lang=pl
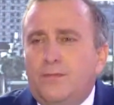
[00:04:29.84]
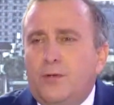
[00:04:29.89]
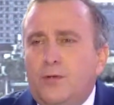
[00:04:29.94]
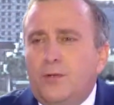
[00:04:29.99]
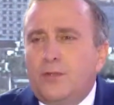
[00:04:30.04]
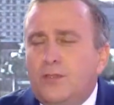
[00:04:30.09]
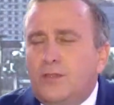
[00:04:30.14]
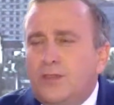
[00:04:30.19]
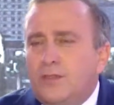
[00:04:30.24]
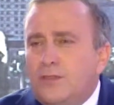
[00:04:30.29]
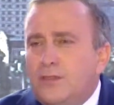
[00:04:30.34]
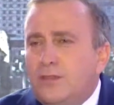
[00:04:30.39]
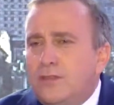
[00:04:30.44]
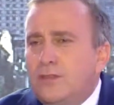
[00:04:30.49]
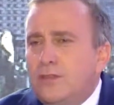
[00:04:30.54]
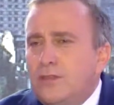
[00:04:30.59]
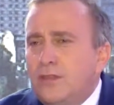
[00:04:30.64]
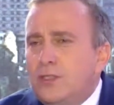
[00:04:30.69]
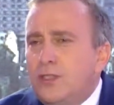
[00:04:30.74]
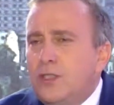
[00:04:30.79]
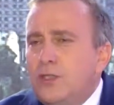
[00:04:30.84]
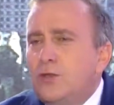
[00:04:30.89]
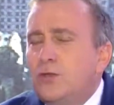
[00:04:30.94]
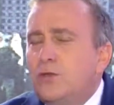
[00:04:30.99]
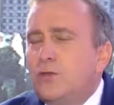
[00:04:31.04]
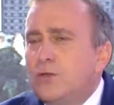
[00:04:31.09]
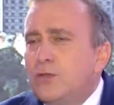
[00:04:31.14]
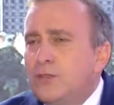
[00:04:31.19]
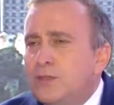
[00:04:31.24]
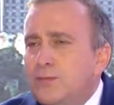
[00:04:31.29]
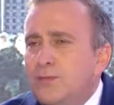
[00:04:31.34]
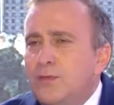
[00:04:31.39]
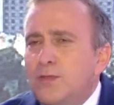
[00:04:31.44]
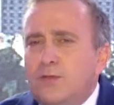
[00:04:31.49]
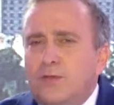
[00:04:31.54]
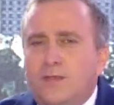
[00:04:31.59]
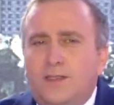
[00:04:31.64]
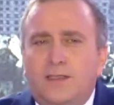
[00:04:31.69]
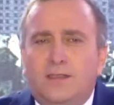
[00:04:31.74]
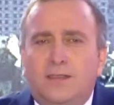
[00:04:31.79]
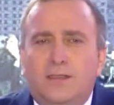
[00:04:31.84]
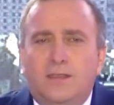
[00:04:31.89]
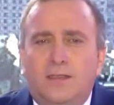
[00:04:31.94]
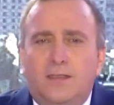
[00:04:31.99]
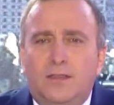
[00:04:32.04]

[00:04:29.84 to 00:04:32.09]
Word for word: po kilku rozmowach.